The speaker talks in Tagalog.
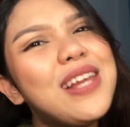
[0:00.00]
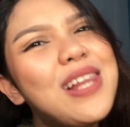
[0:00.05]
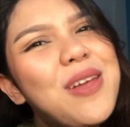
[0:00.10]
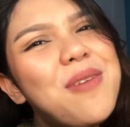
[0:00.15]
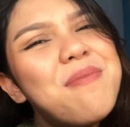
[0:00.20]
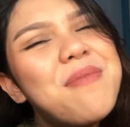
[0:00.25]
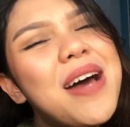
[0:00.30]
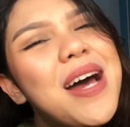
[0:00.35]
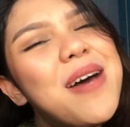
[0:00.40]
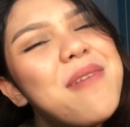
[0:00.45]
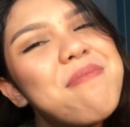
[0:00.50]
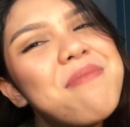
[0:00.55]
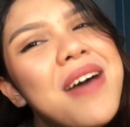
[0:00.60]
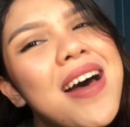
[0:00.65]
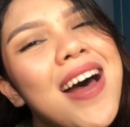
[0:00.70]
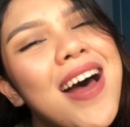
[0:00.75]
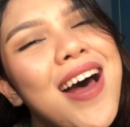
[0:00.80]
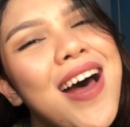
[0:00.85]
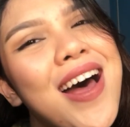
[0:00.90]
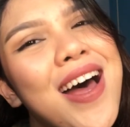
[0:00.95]
Hello mga
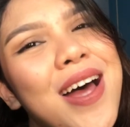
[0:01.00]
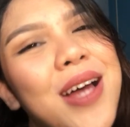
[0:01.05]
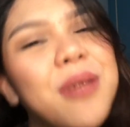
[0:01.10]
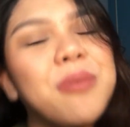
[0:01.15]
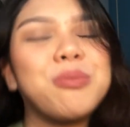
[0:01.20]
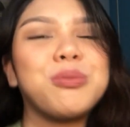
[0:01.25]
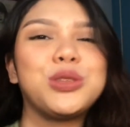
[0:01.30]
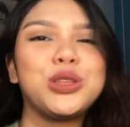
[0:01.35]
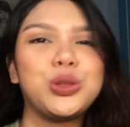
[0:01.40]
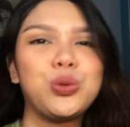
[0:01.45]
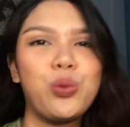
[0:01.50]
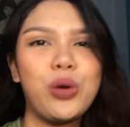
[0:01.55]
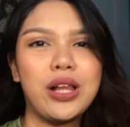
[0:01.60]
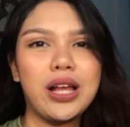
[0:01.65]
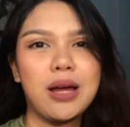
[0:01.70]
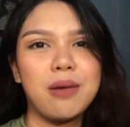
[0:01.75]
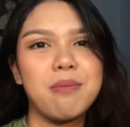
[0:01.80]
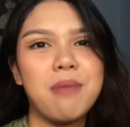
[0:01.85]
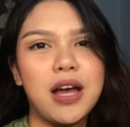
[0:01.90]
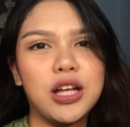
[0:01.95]
moms!
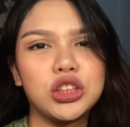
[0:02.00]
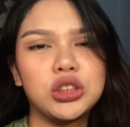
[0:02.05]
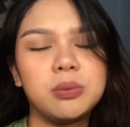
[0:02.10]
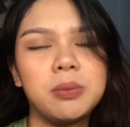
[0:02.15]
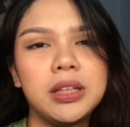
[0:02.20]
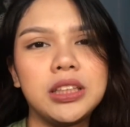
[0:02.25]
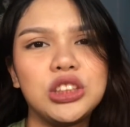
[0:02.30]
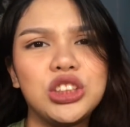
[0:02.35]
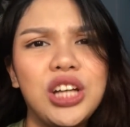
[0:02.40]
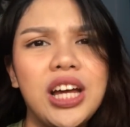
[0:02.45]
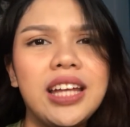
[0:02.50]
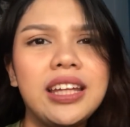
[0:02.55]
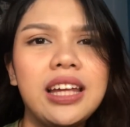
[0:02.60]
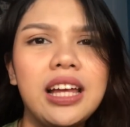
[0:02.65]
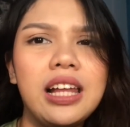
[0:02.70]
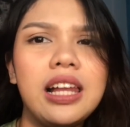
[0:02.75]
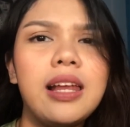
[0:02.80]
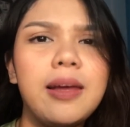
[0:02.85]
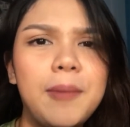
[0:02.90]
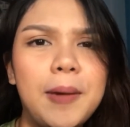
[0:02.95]
Welcome back to my
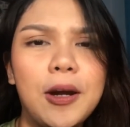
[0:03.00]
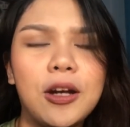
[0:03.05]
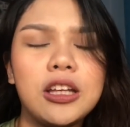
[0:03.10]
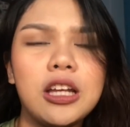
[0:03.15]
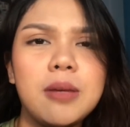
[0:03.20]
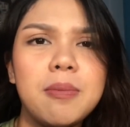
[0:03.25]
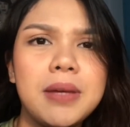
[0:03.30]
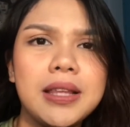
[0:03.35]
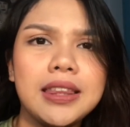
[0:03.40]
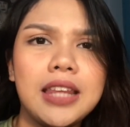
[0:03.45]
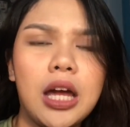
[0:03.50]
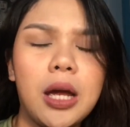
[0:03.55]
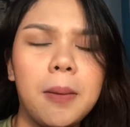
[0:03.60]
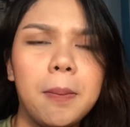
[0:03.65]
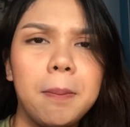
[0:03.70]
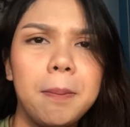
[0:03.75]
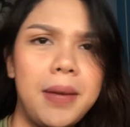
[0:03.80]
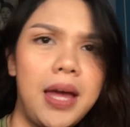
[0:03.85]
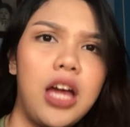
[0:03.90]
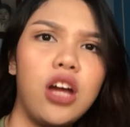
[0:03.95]
channel. Meron na naman
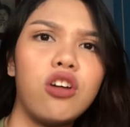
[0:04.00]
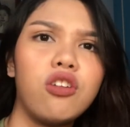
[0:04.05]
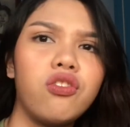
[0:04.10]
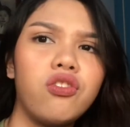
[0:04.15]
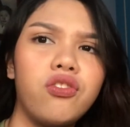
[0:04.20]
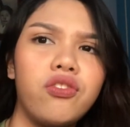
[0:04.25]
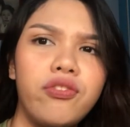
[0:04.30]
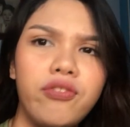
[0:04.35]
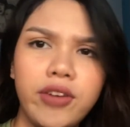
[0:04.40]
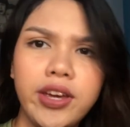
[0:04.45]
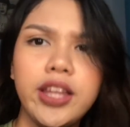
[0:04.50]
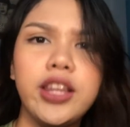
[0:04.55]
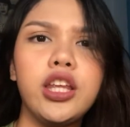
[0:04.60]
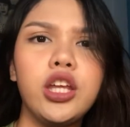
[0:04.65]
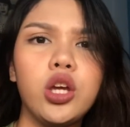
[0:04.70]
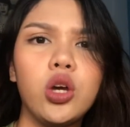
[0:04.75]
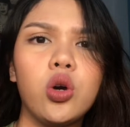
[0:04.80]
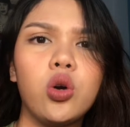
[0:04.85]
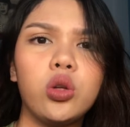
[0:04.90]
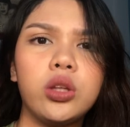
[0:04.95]
tayong bagong
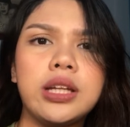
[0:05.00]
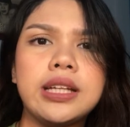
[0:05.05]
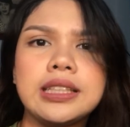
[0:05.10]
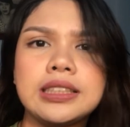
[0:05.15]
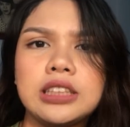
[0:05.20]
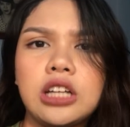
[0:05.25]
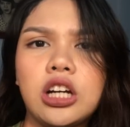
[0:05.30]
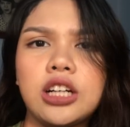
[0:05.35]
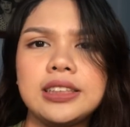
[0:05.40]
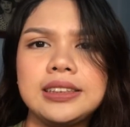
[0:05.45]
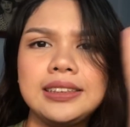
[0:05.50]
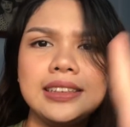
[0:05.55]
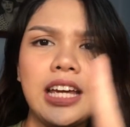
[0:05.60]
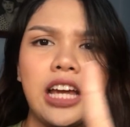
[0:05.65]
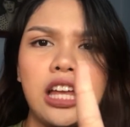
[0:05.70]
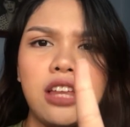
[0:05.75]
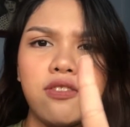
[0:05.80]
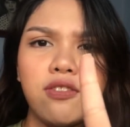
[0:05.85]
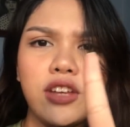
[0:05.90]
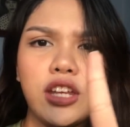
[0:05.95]
video. This is our
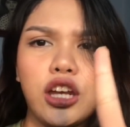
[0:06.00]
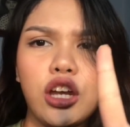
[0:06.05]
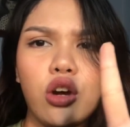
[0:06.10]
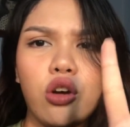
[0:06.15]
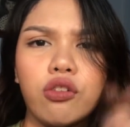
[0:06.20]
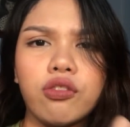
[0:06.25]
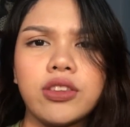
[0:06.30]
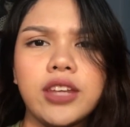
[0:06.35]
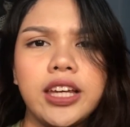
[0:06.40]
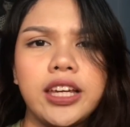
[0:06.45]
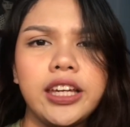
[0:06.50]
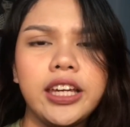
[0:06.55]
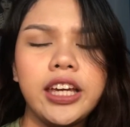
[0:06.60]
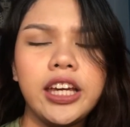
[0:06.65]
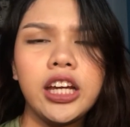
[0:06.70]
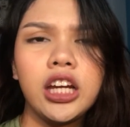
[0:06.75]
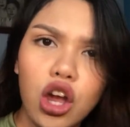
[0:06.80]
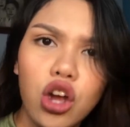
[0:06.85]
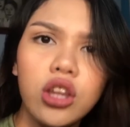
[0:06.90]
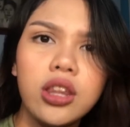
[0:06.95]
second video of the
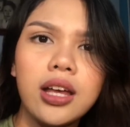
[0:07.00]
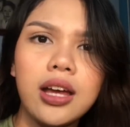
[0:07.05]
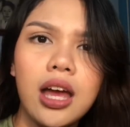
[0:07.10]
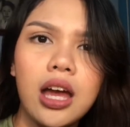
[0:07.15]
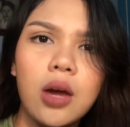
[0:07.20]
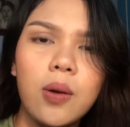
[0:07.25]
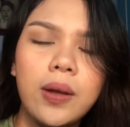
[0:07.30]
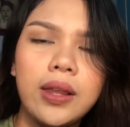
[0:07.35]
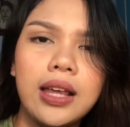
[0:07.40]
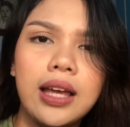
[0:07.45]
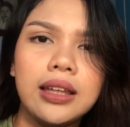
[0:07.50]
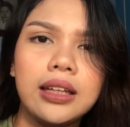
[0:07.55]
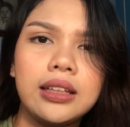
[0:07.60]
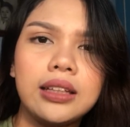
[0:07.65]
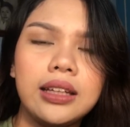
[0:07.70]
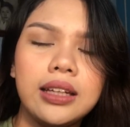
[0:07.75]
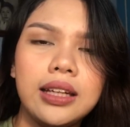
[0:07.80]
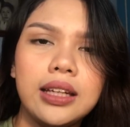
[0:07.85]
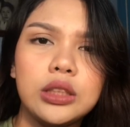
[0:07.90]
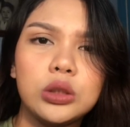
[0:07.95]
year. Ngayon, ang gagawin
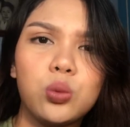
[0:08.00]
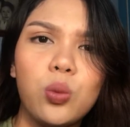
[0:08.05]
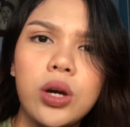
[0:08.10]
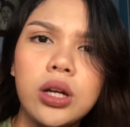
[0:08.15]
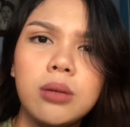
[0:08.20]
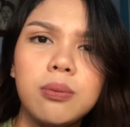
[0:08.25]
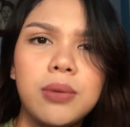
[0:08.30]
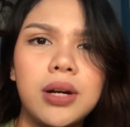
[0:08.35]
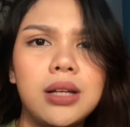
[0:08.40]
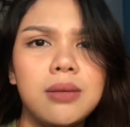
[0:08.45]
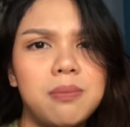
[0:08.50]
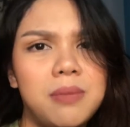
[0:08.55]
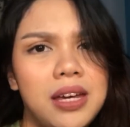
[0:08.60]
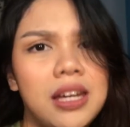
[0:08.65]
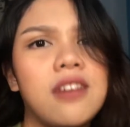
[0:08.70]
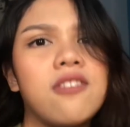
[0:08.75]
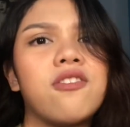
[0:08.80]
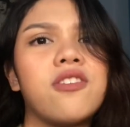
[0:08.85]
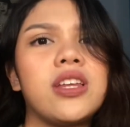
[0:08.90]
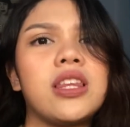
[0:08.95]
natin is one brand
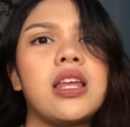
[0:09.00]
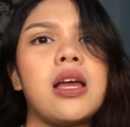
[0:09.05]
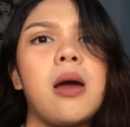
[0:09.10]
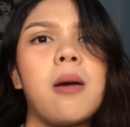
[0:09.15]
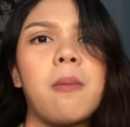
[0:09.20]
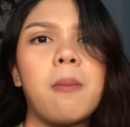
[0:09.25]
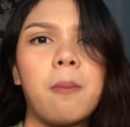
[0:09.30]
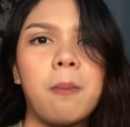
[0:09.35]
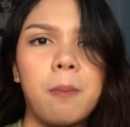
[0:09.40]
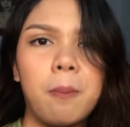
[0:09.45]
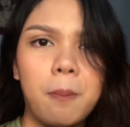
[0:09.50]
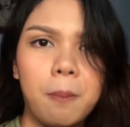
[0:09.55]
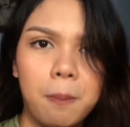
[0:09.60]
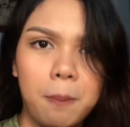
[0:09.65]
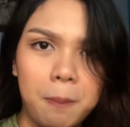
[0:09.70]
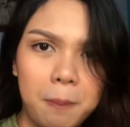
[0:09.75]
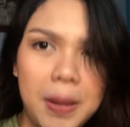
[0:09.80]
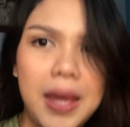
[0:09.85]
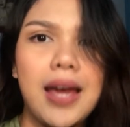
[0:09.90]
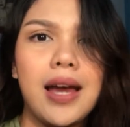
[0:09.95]
benefit
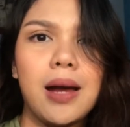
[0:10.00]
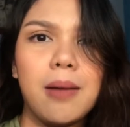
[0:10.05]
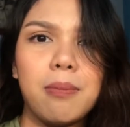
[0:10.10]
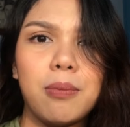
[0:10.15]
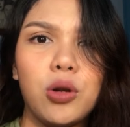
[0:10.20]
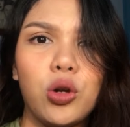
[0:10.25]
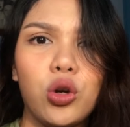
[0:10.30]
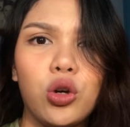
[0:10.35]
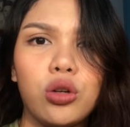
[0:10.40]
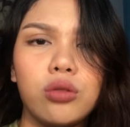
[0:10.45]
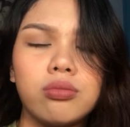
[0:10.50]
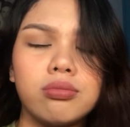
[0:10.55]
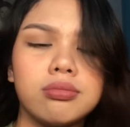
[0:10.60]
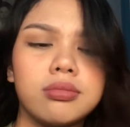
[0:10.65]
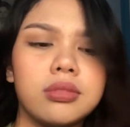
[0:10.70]
makeup look.